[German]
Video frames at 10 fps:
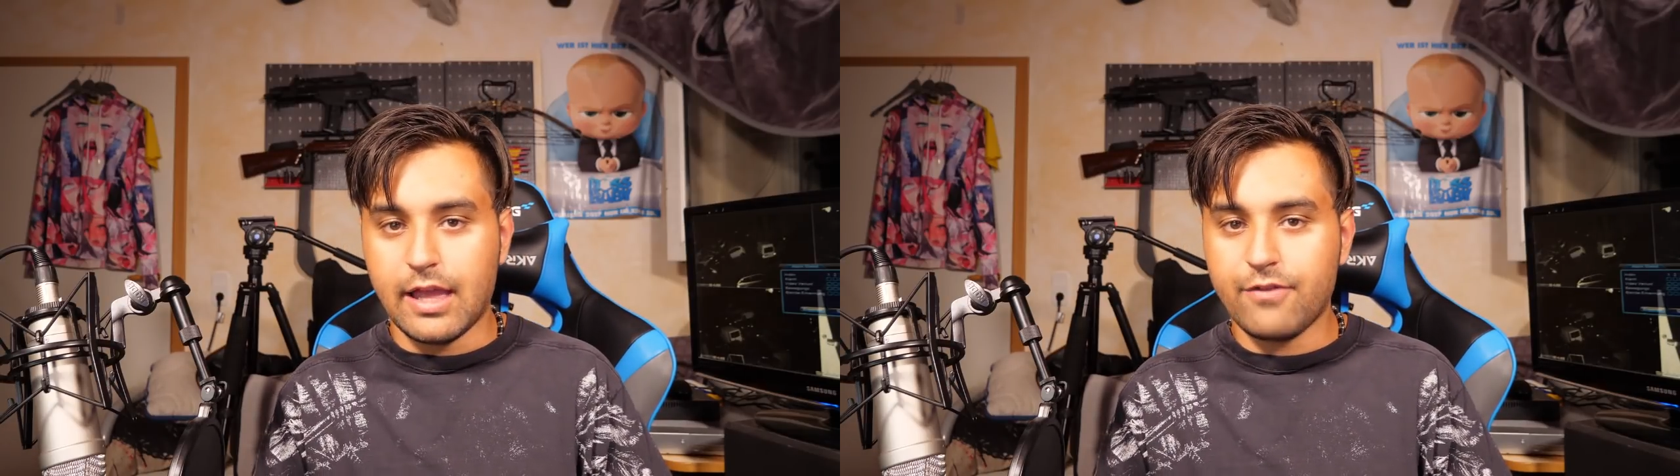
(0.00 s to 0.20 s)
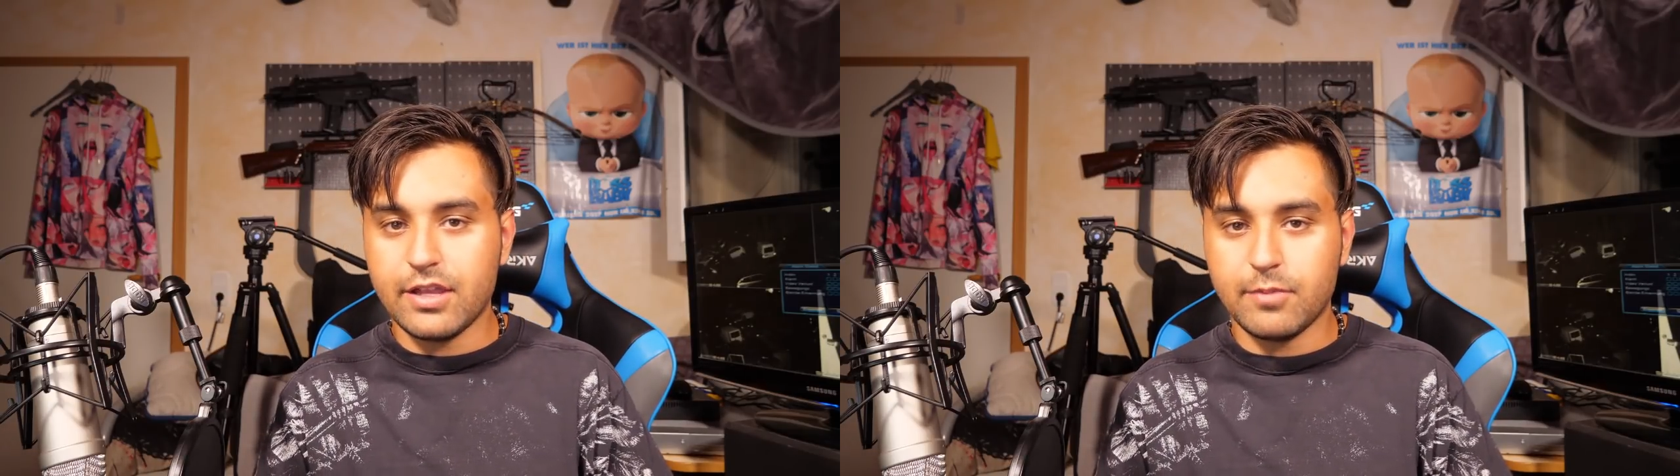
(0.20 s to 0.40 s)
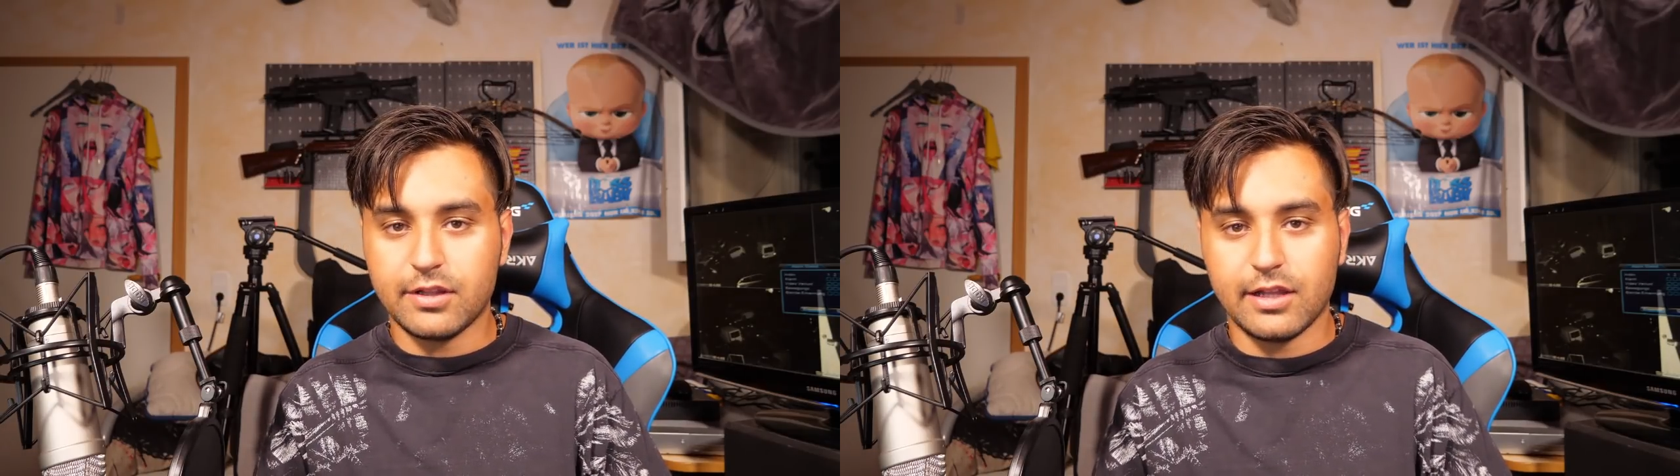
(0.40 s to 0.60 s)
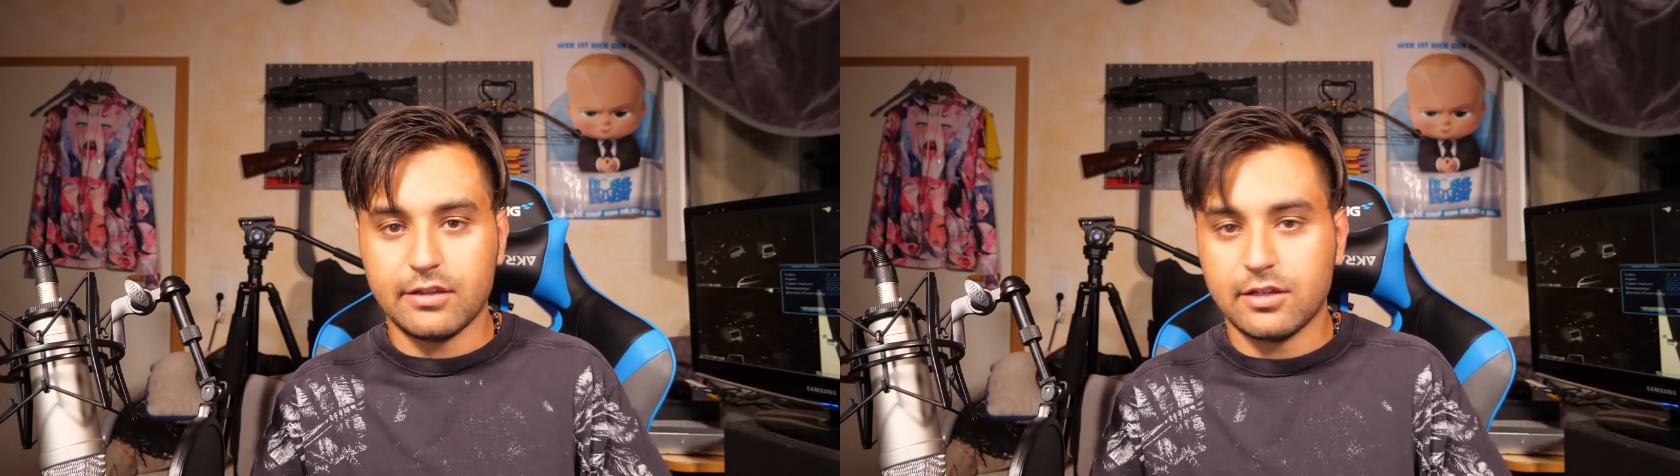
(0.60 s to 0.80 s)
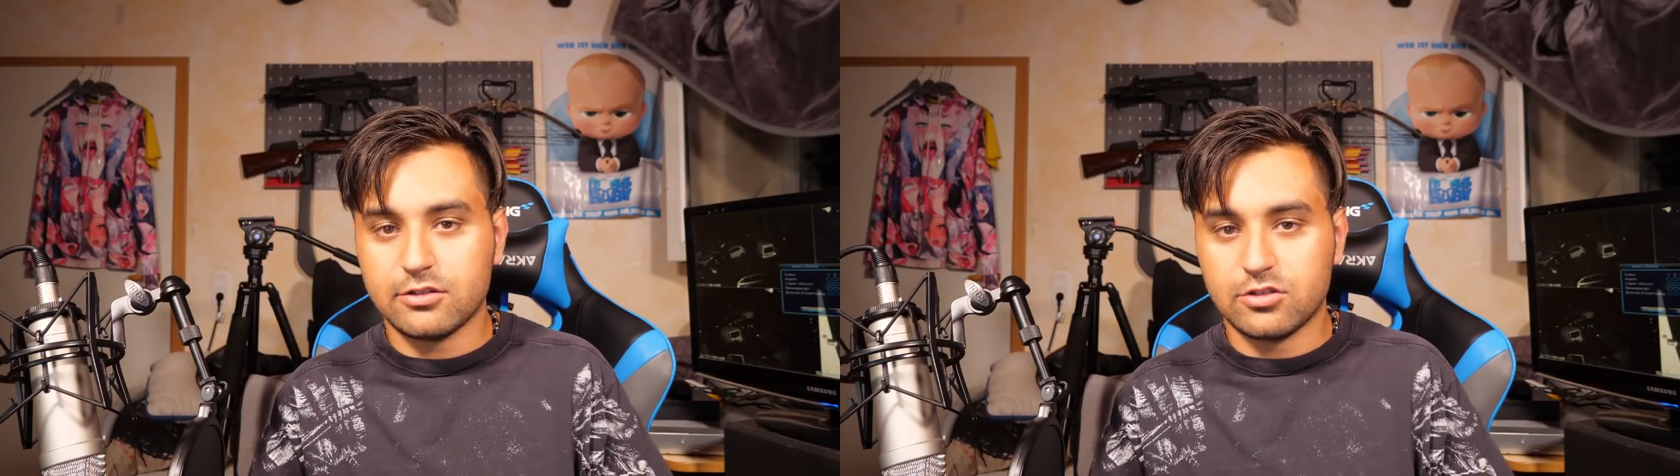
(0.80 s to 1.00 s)
Er war jemand, der
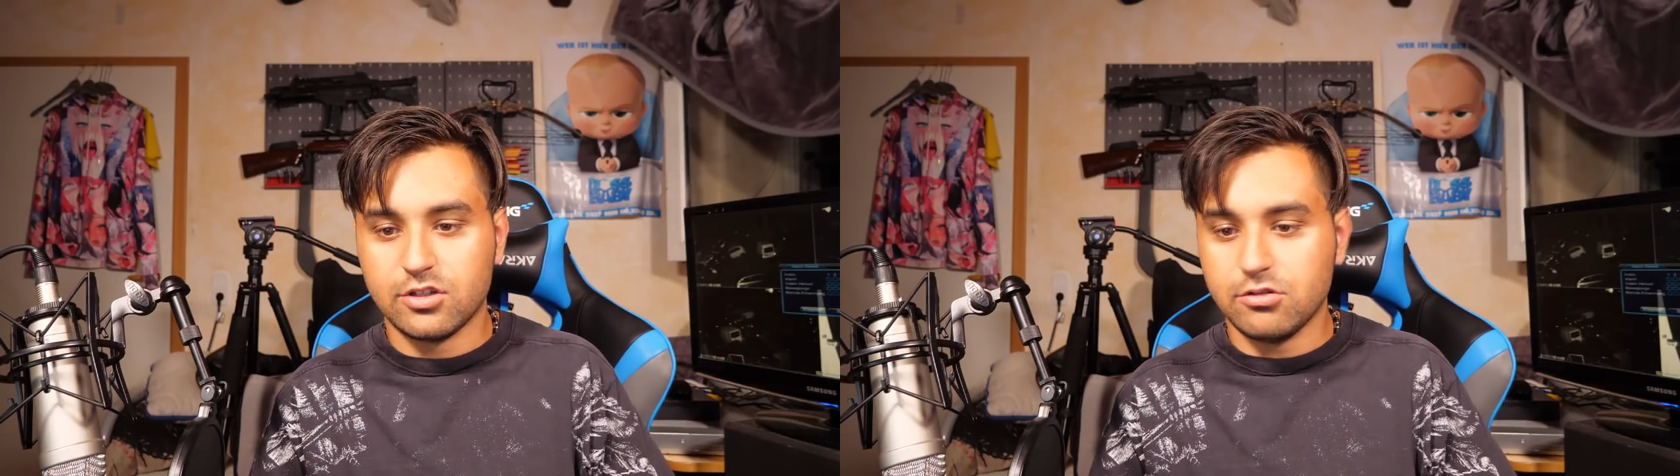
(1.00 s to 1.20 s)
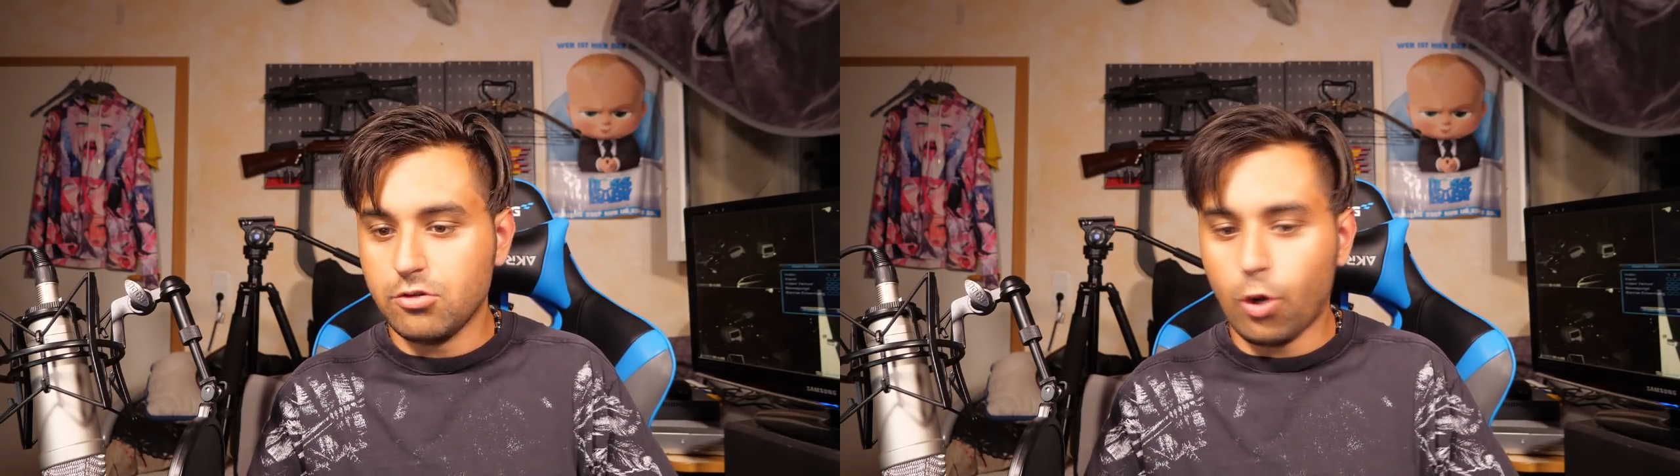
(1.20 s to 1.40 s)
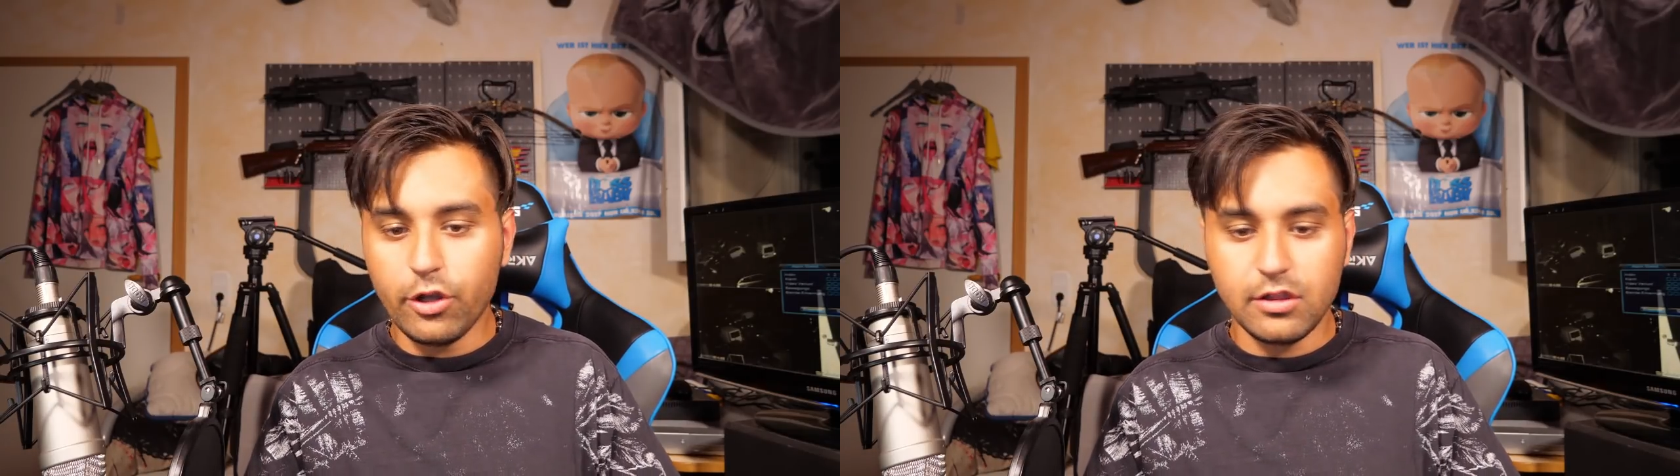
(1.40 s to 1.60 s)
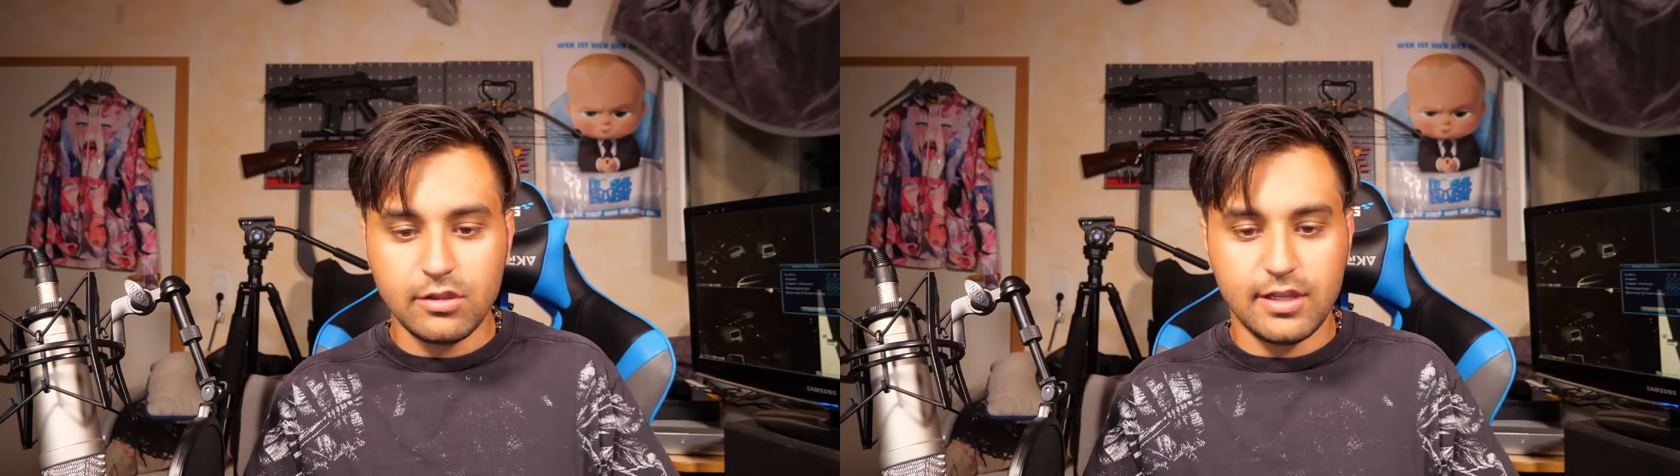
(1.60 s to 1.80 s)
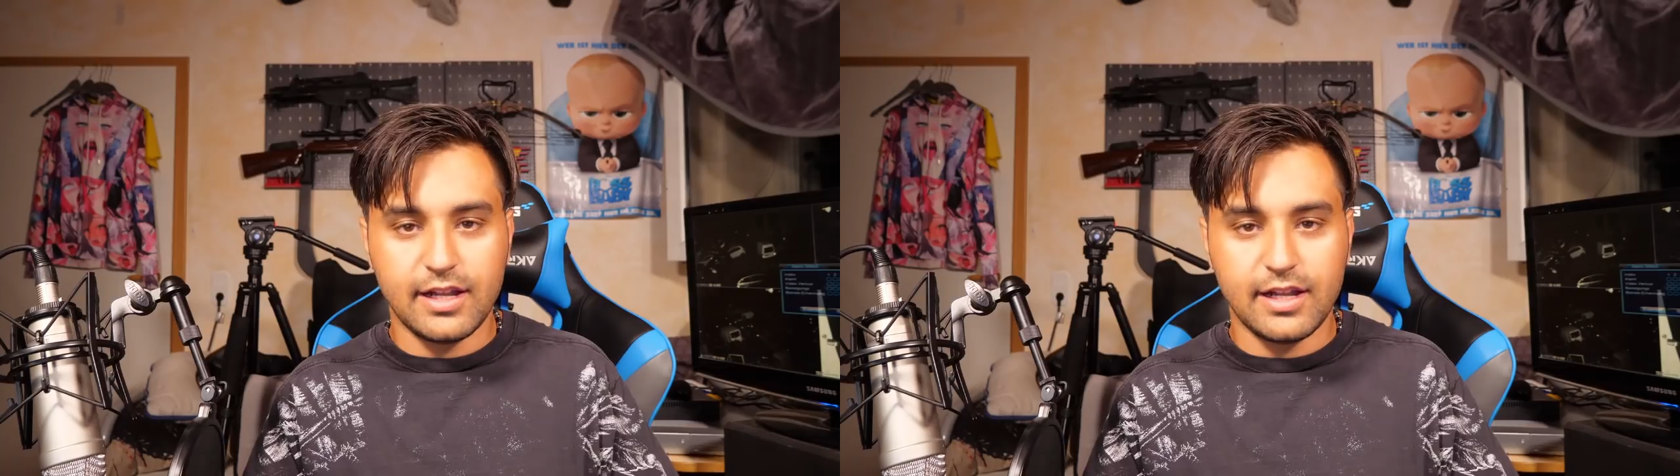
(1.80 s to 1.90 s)
hat halt Leuten,